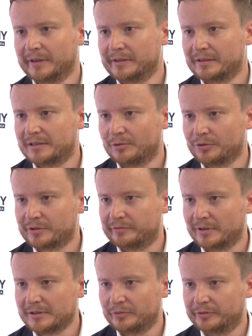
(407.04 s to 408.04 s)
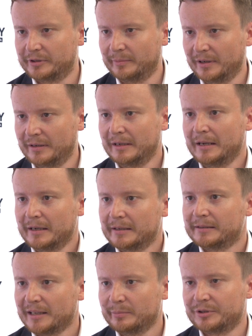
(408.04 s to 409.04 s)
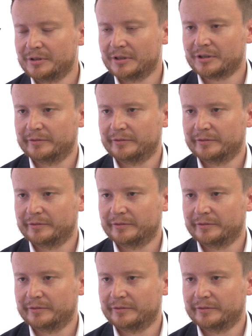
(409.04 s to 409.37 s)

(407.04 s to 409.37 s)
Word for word: fajnie jest założyć własną firmę i tam być jej